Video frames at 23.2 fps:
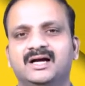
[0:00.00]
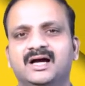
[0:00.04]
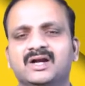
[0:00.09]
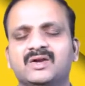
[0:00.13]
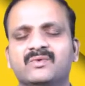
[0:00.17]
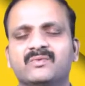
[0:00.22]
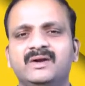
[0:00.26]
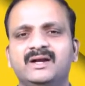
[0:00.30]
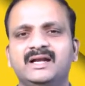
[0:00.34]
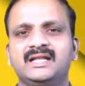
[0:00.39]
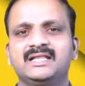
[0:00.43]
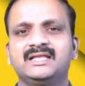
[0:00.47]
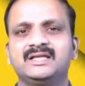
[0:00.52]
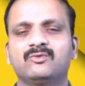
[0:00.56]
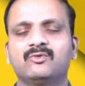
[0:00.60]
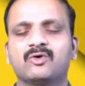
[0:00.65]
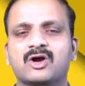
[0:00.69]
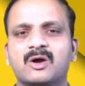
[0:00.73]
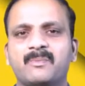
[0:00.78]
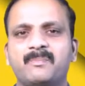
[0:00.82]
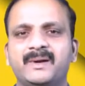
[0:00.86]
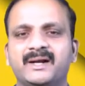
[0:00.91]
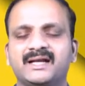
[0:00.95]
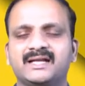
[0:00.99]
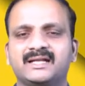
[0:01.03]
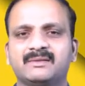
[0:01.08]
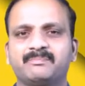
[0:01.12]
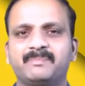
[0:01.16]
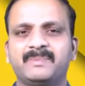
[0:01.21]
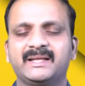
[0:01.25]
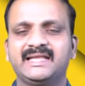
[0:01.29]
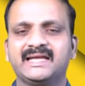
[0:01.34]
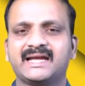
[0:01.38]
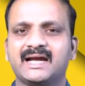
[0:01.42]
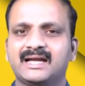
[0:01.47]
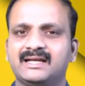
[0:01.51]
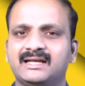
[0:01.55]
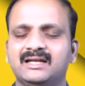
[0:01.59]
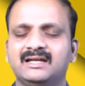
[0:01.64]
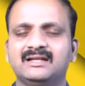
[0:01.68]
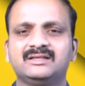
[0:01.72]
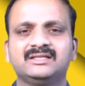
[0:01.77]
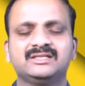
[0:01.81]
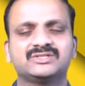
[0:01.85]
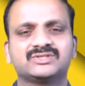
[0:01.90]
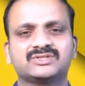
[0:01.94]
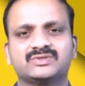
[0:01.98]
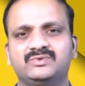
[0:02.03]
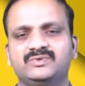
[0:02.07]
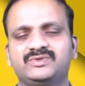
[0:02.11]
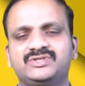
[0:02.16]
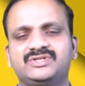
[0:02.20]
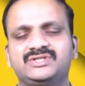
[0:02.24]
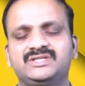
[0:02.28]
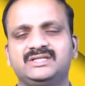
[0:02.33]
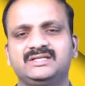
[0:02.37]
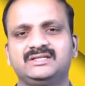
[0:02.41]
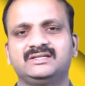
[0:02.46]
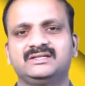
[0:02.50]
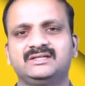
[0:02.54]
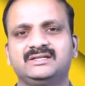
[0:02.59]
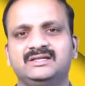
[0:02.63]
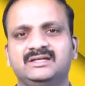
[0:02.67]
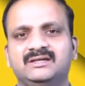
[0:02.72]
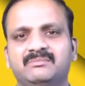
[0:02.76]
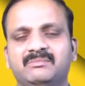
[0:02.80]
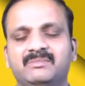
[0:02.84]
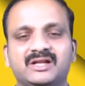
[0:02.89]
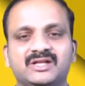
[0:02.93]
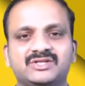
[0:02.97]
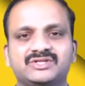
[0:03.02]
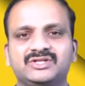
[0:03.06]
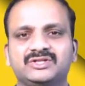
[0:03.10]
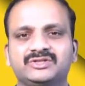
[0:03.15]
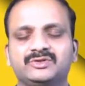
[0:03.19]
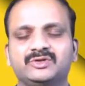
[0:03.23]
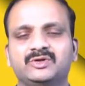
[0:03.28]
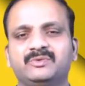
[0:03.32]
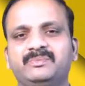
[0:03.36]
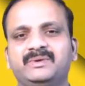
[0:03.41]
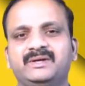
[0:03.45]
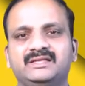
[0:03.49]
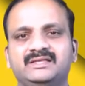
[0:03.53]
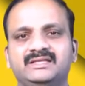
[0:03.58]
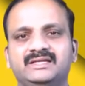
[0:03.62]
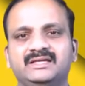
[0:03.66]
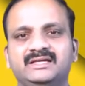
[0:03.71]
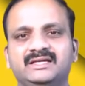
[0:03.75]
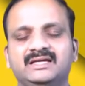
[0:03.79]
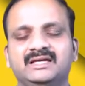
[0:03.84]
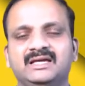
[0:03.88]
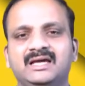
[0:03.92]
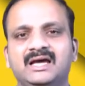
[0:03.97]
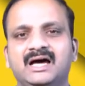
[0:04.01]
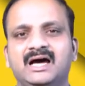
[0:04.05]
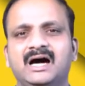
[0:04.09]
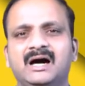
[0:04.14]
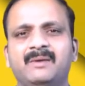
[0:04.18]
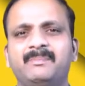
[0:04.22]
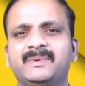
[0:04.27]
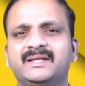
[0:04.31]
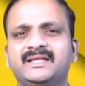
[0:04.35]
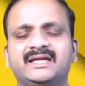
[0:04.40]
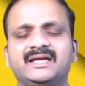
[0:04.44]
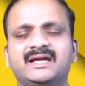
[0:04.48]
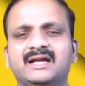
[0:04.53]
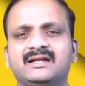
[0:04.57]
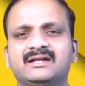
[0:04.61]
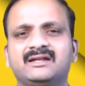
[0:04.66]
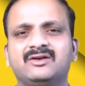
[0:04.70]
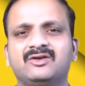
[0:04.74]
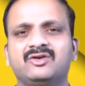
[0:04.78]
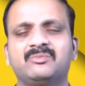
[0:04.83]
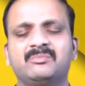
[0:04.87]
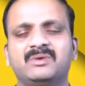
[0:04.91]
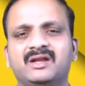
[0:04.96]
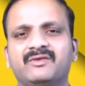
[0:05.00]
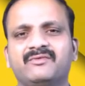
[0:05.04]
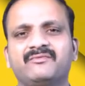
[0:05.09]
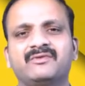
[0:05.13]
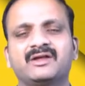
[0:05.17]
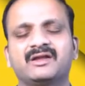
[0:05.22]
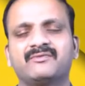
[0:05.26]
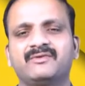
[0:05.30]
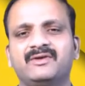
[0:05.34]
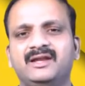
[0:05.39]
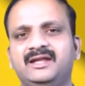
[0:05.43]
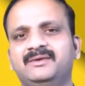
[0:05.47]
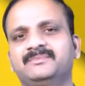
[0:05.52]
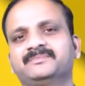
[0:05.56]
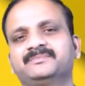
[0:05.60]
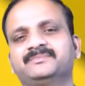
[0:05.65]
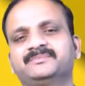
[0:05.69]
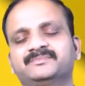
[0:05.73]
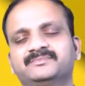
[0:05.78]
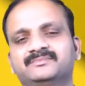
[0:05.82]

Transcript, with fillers: అటువంటిది ఒక పట్టి పది కట్టెలు తీసుకొచ్చి మన చేతిలో పెడితే ఆ పది కట్టెలను మనం విరవలేం